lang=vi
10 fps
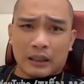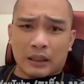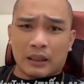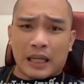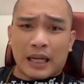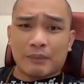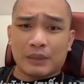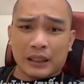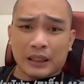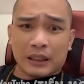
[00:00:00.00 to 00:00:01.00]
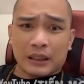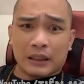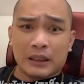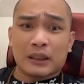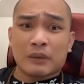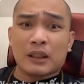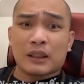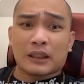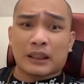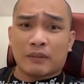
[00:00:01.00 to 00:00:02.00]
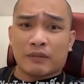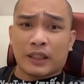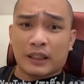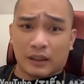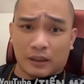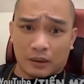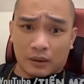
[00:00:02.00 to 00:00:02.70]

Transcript: để làm gì nhưng tao nhớ chắc chắn về lịch sử